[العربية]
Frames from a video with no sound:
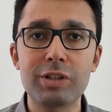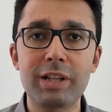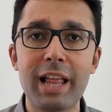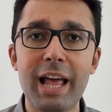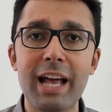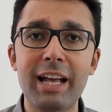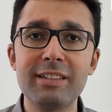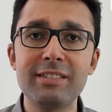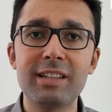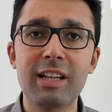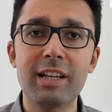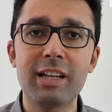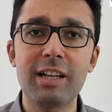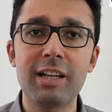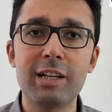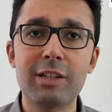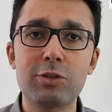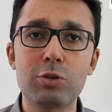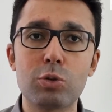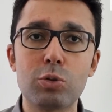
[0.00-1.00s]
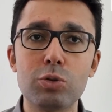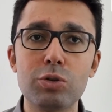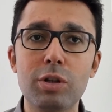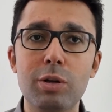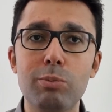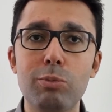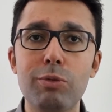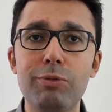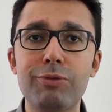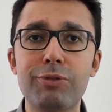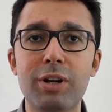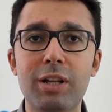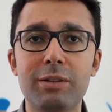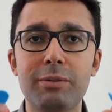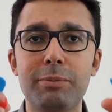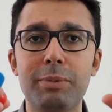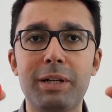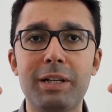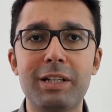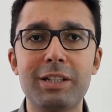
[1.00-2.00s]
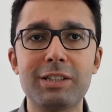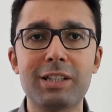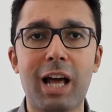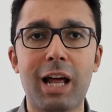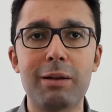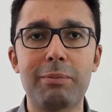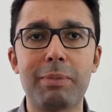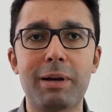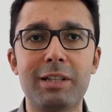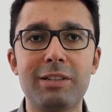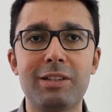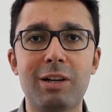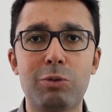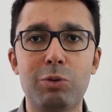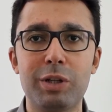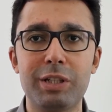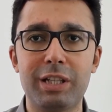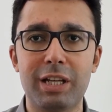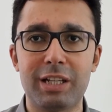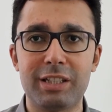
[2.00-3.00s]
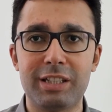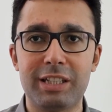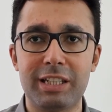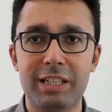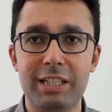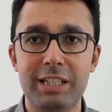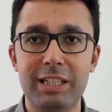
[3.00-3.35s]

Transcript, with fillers: لهذا الالكترون المفرد بالقطعه البيضاويه دي